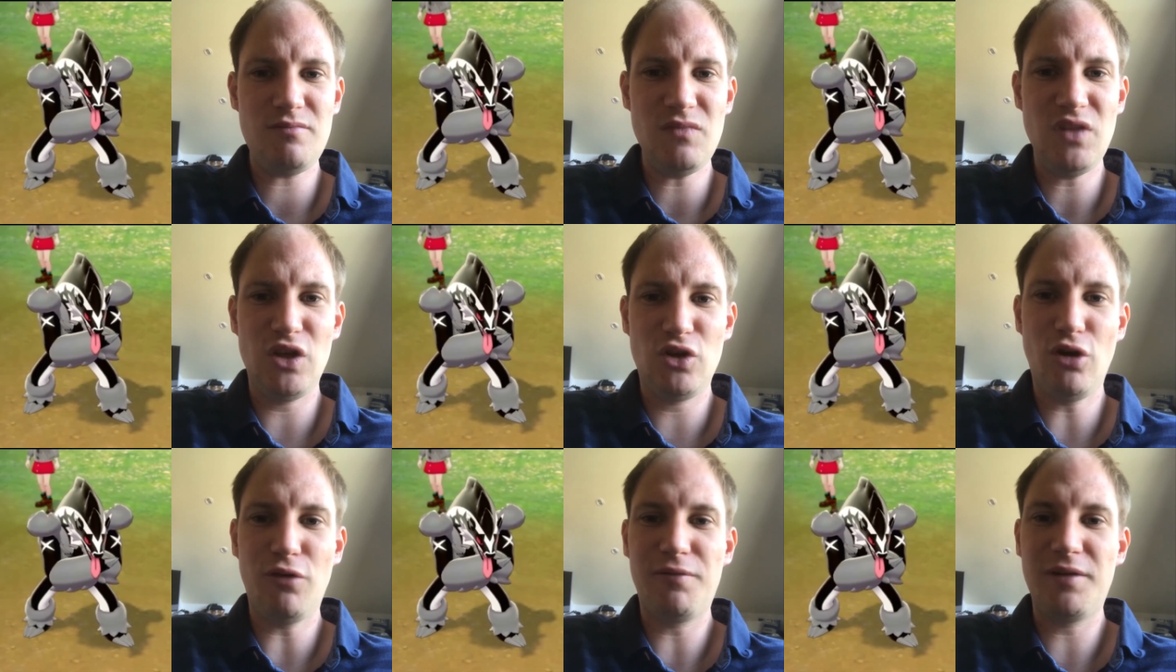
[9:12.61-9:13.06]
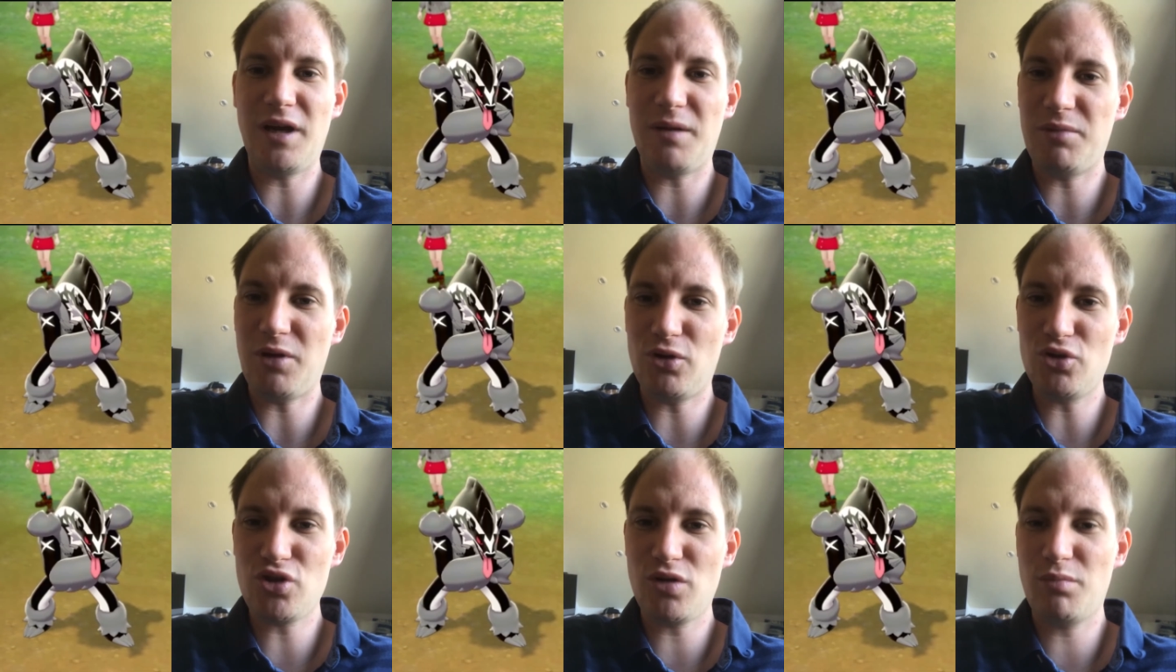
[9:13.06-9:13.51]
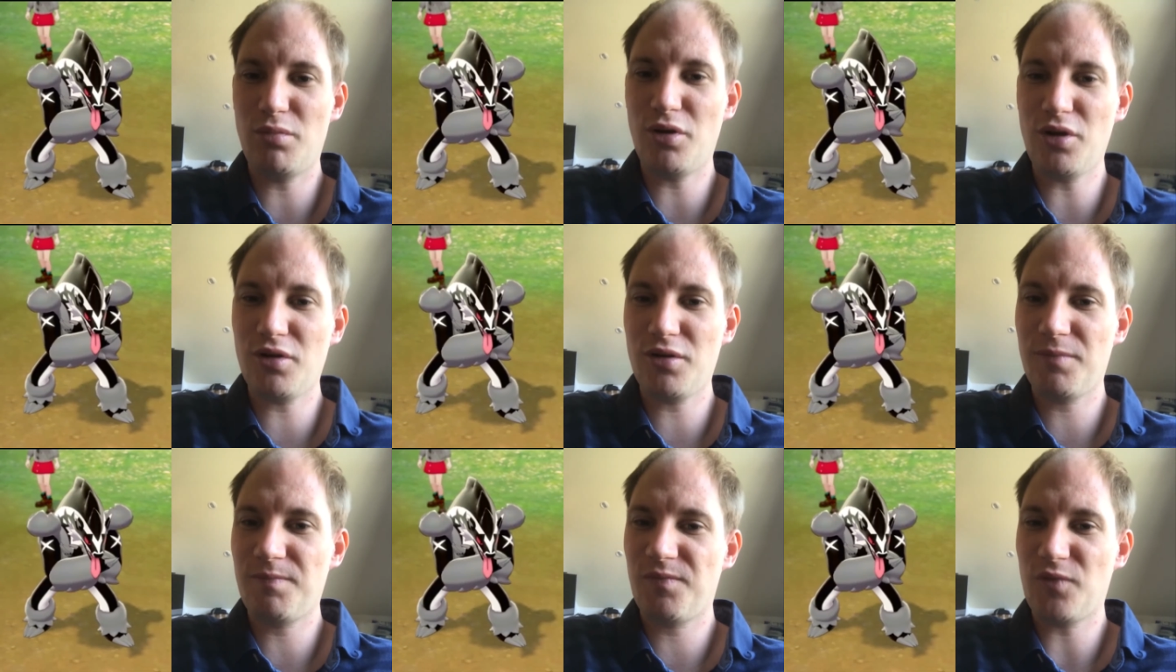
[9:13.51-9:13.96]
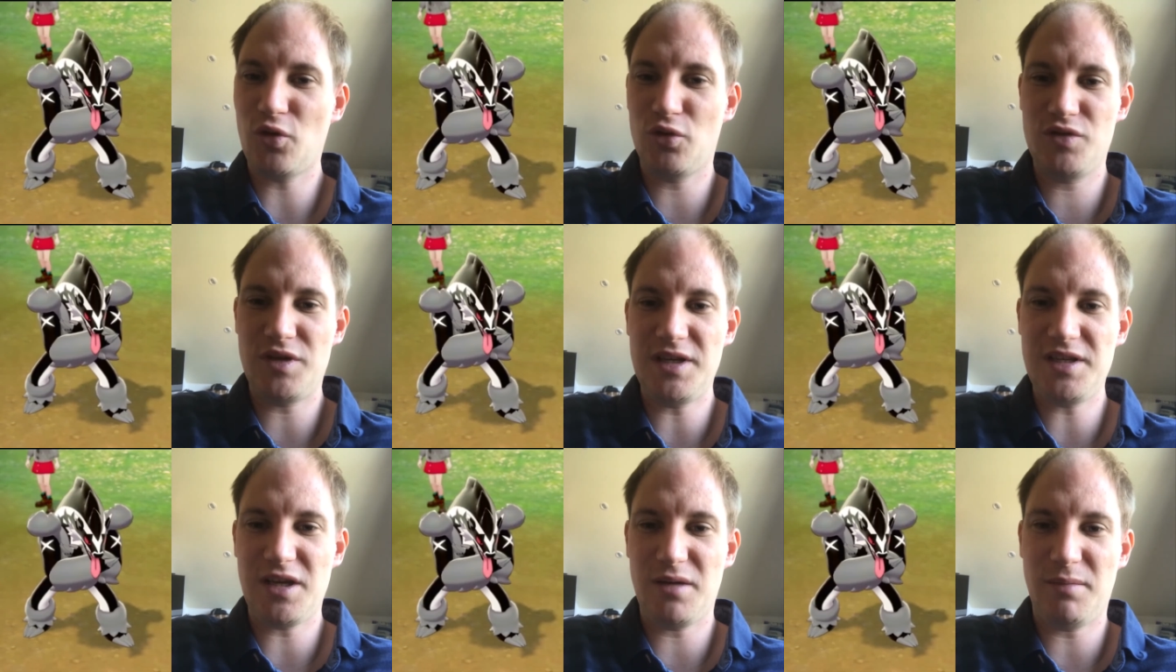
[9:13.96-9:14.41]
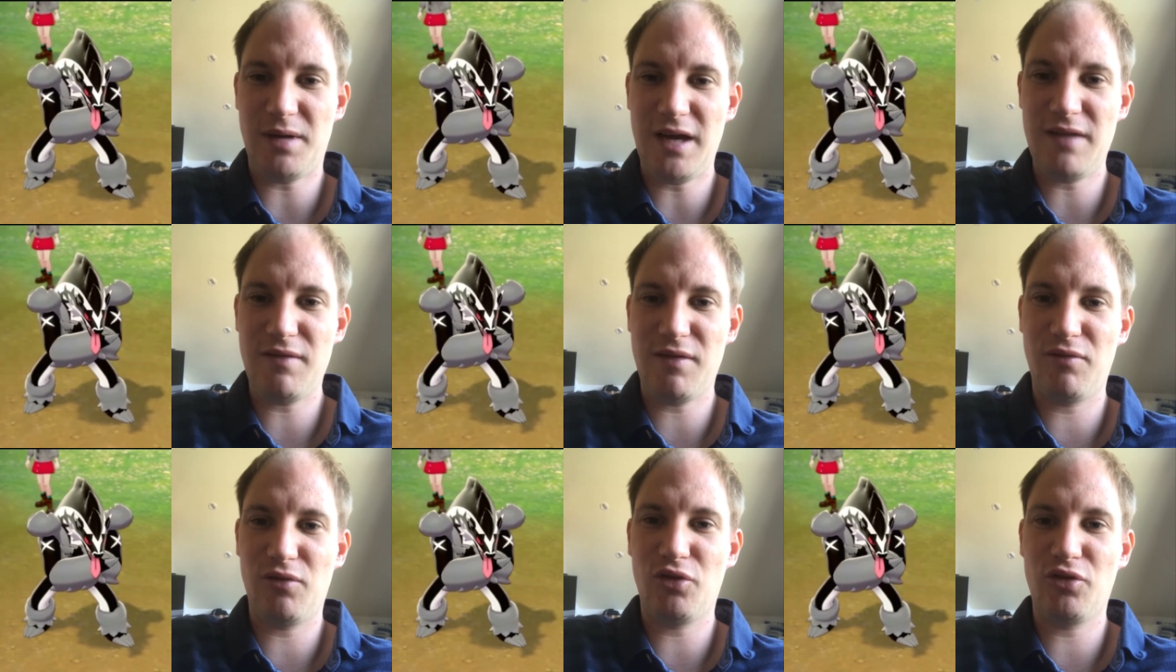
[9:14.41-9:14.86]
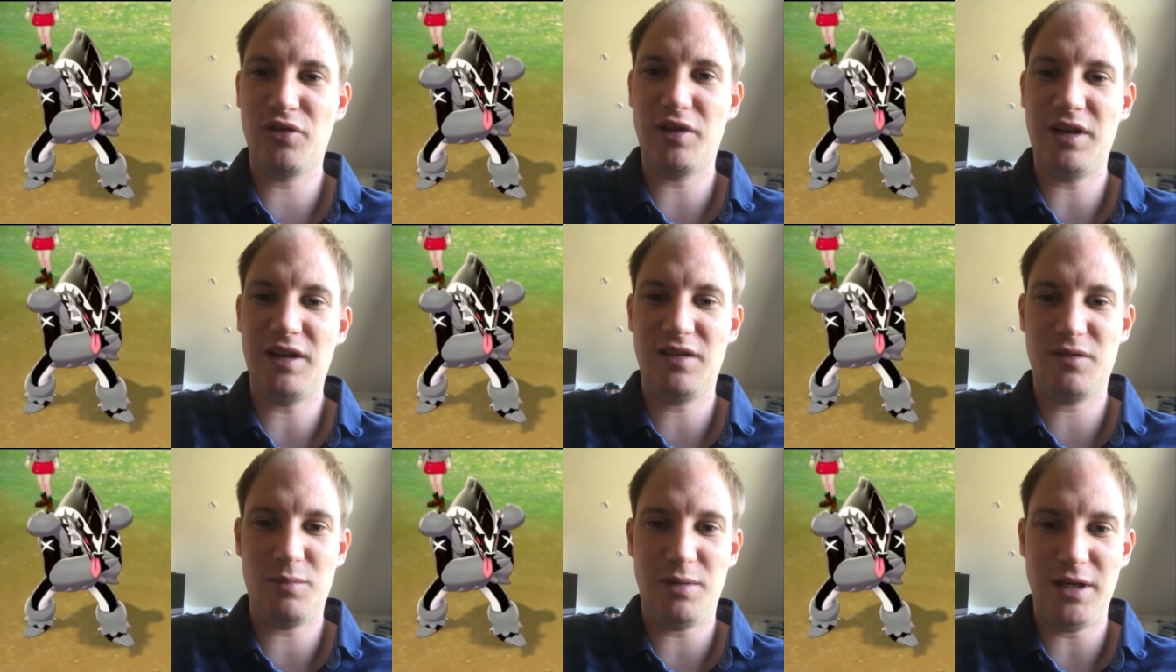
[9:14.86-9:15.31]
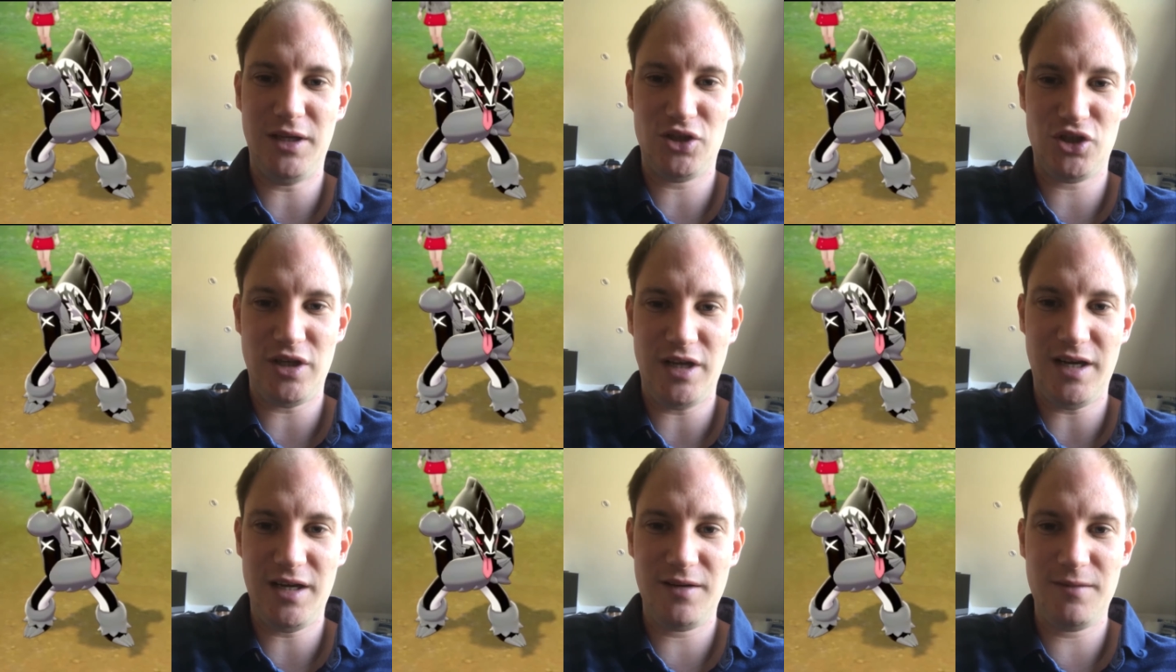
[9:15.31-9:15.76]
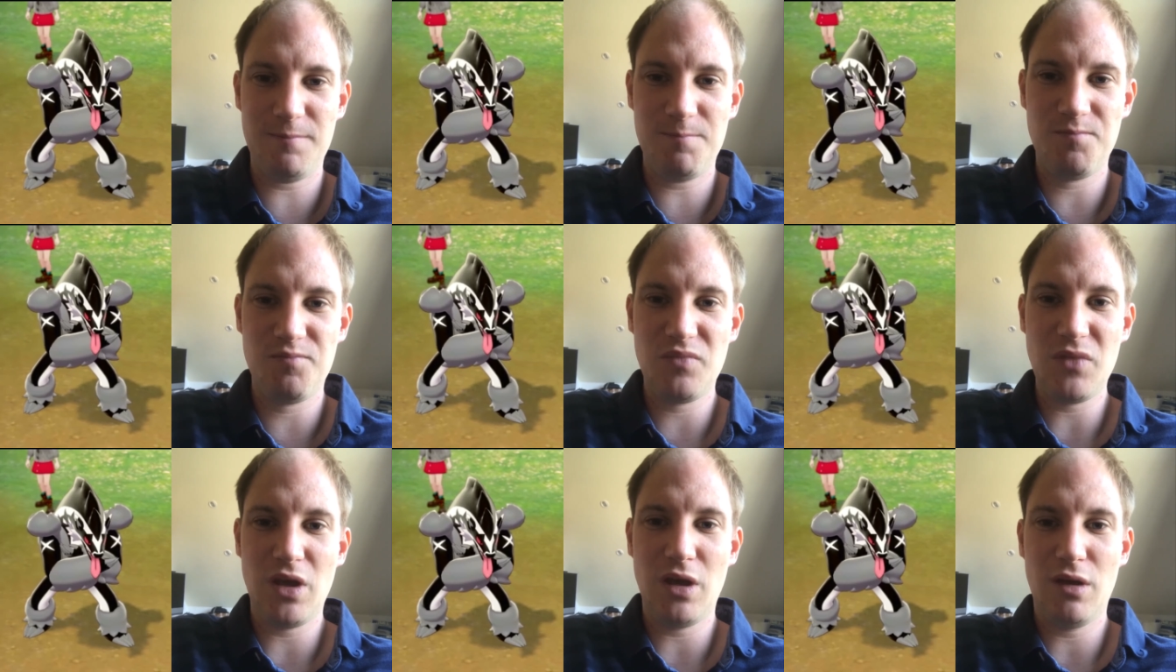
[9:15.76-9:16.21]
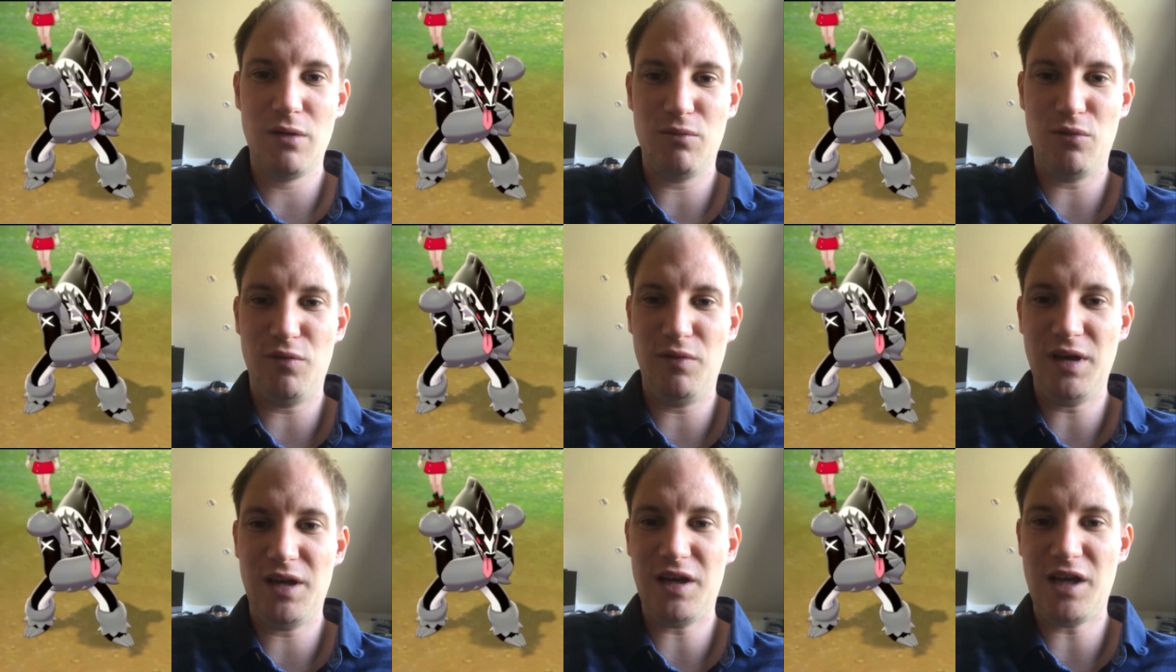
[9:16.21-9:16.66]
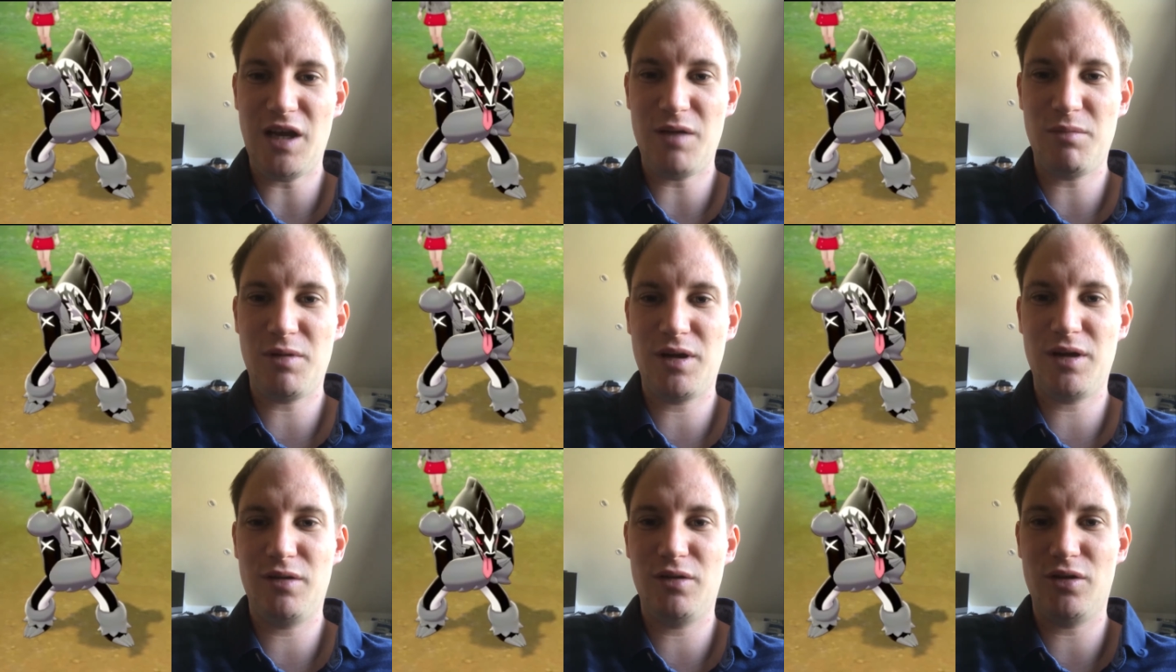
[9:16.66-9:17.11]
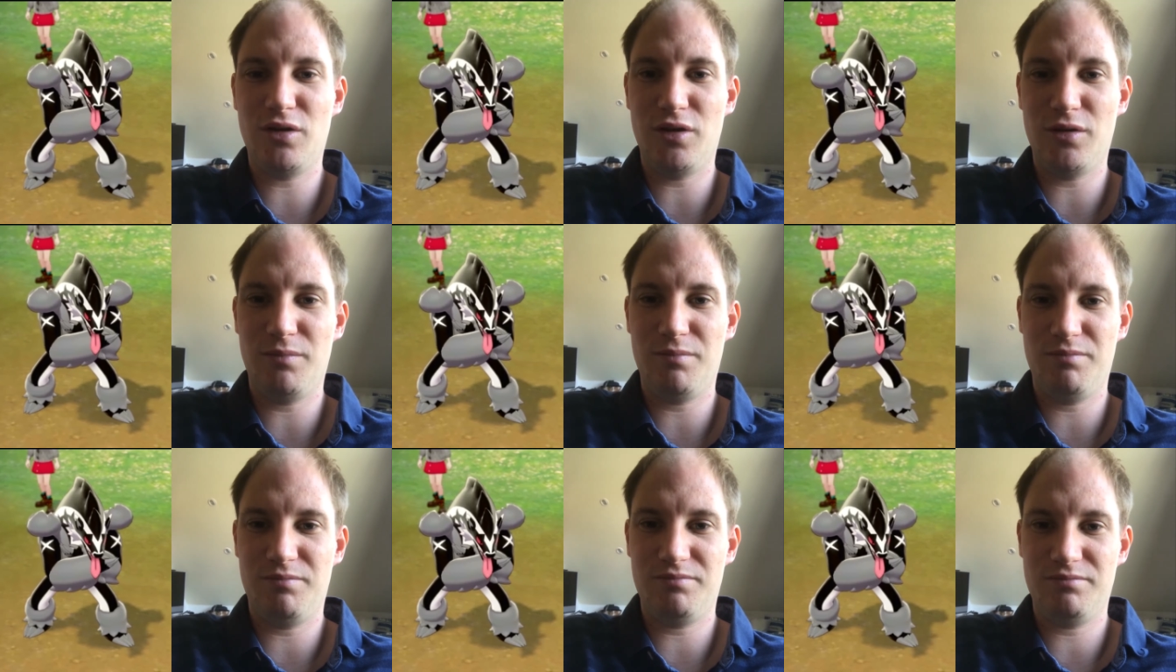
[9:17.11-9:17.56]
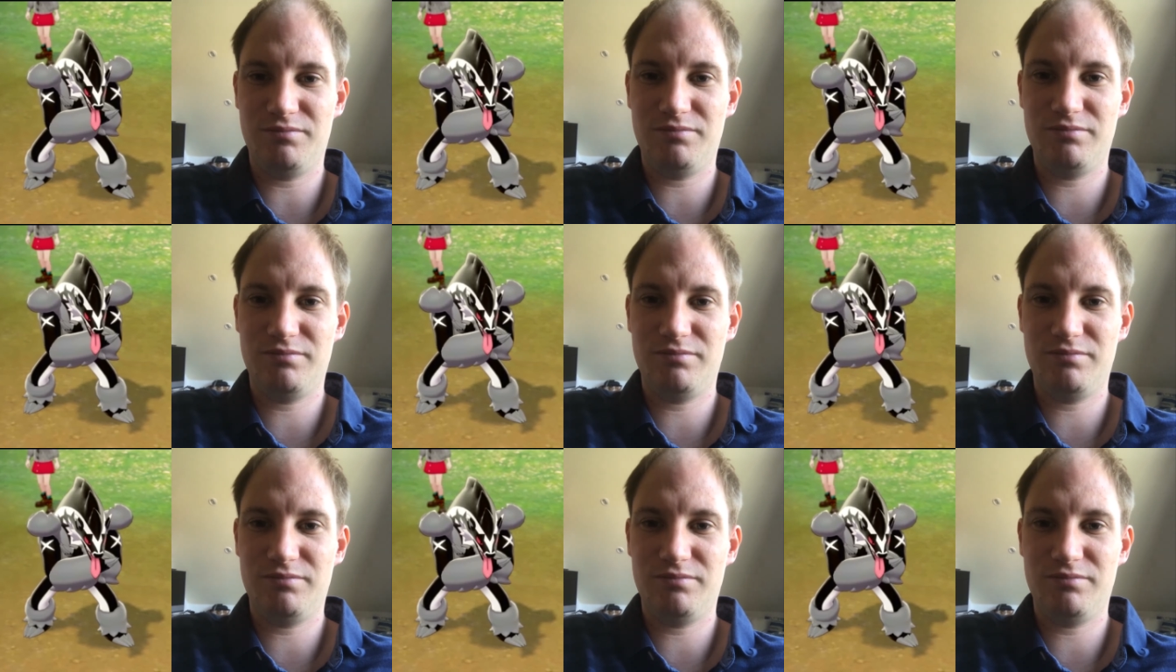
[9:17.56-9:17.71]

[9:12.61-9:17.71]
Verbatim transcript: Ich hoffe, ihr habt auch schon Bock und seid dabei, wenn wir unser Let's Play starten. Wir werden einmal ähm,